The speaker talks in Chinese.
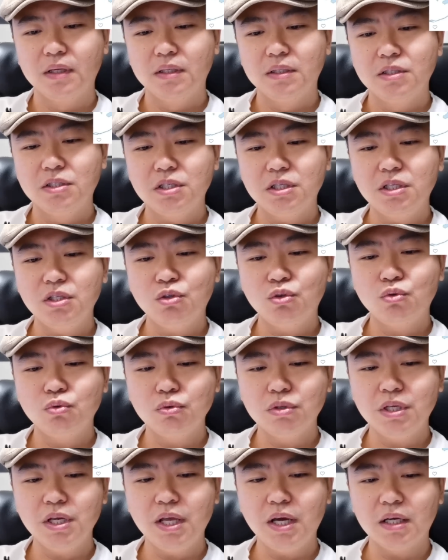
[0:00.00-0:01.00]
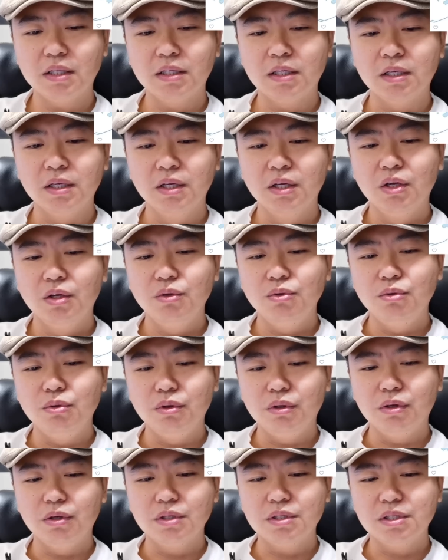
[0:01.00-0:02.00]
这一输气量呢，与
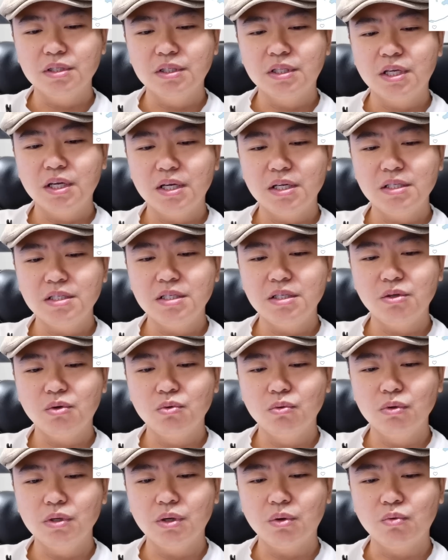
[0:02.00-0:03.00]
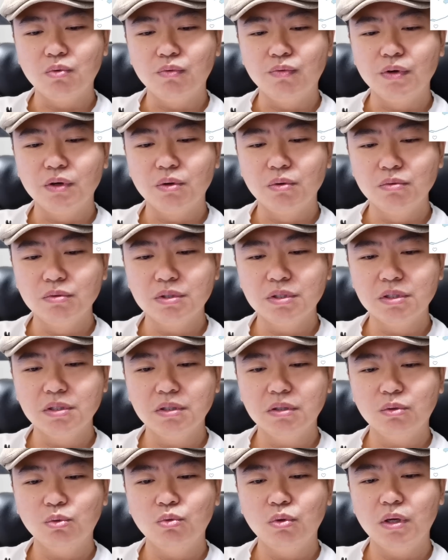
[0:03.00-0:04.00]
俄罗斯天然气工业股份公
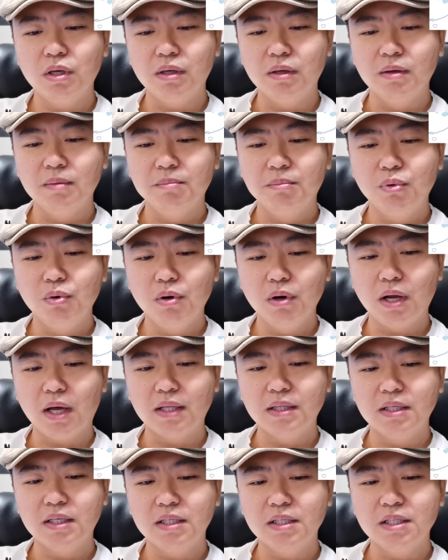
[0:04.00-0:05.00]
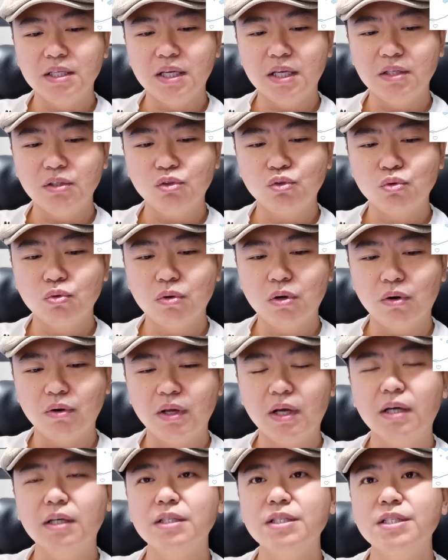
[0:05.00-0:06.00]
司对波兰的年出口
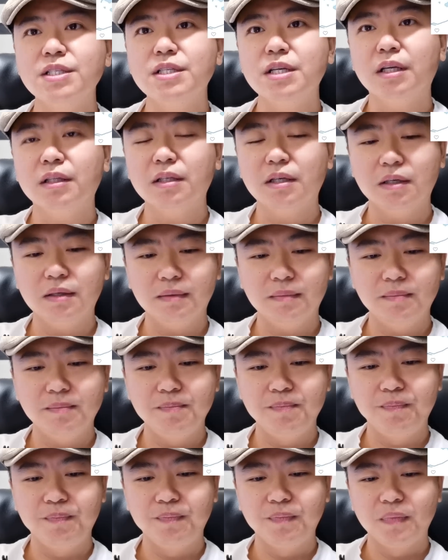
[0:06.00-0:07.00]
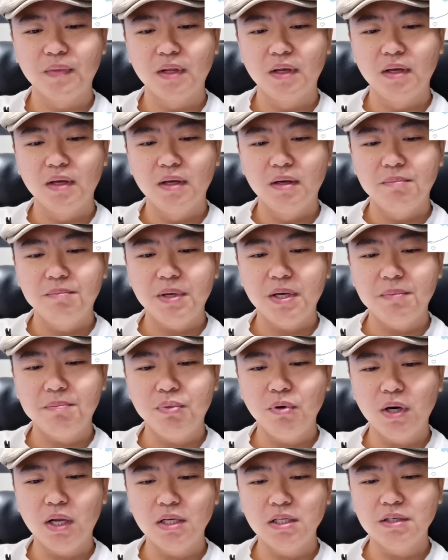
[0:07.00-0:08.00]
量相当，被
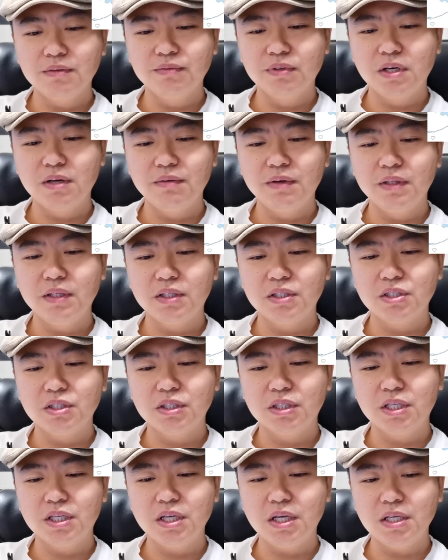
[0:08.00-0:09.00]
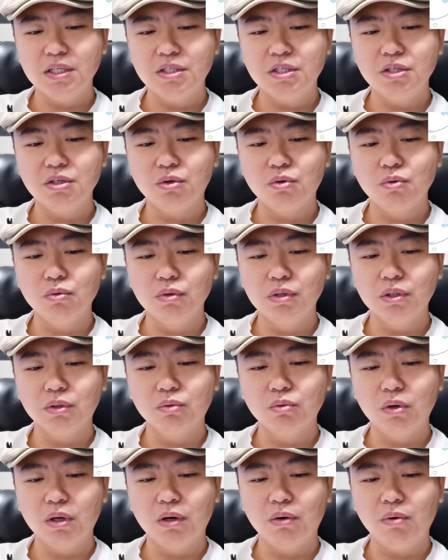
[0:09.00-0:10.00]
波兰政府认为呢是天然气供应
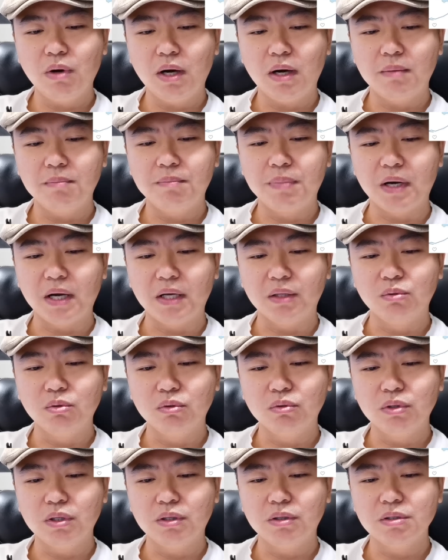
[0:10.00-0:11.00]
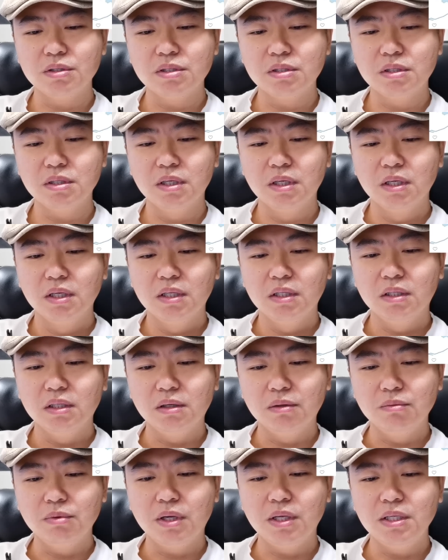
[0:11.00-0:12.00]
多样化、摆脱对俄罗斯
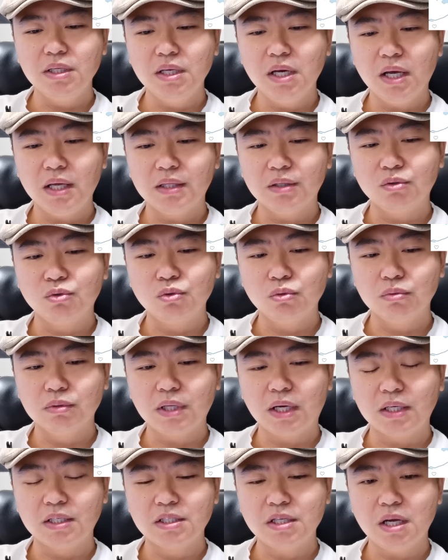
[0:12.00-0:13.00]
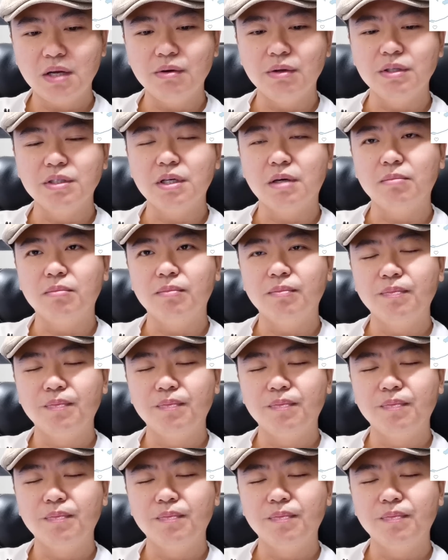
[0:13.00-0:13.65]
能源依赖的重大战略项目。